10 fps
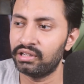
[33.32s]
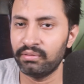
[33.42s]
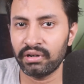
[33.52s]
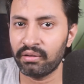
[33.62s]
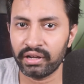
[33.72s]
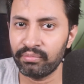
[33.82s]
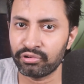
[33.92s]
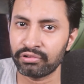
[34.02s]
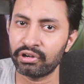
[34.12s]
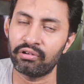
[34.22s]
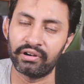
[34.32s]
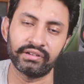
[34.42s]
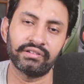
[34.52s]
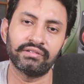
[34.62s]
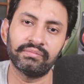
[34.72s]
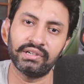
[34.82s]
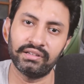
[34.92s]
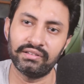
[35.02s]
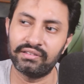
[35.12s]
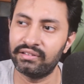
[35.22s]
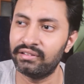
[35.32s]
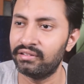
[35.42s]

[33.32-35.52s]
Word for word: এবং আমাকে প্রশ্নটা করে মানে যে